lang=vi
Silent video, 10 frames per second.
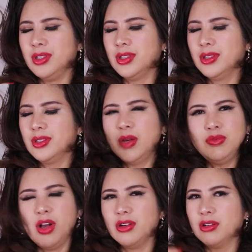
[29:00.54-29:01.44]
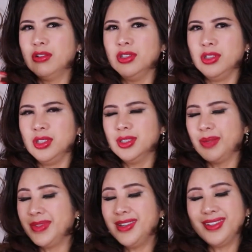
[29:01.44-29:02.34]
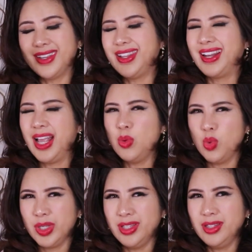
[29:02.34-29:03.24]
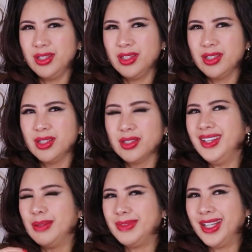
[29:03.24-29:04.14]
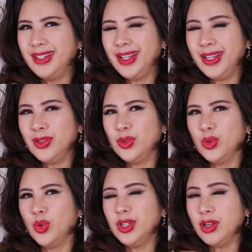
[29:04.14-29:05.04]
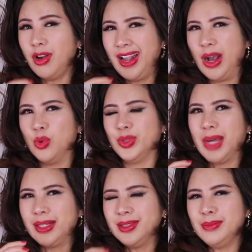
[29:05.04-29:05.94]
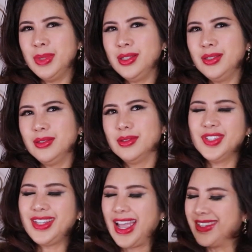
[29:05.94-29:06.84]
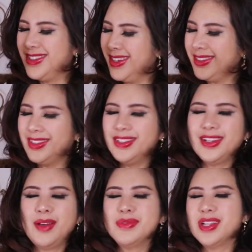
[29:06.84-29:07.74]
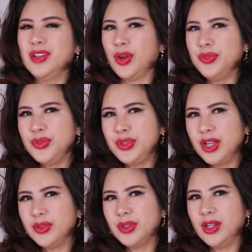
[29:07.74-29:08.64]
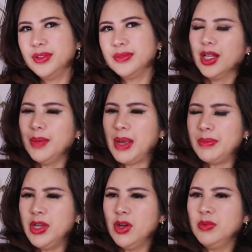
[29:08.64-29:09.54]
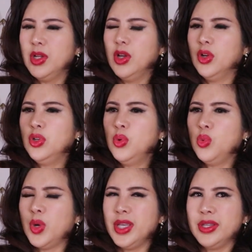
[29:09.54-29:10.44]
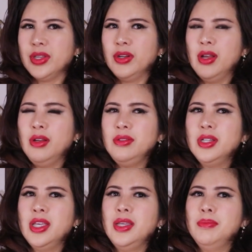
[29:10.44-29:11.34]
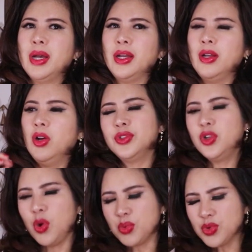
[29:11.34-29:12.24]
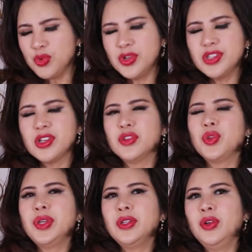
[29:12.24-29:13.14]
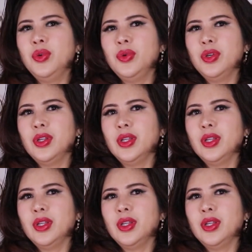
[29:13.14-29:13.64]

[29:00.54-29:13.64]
người không còn là con người nó thậm chí có thể thành ác quỷ cái lòng ganh ghét của cái con hầu mạnh tới mức á, nó thà chết chứ không xin lỗi phu nhân của nó các bạn biết không nó quỳ cho đến khi mà nó gục xuống cái sân tuyết đó luôn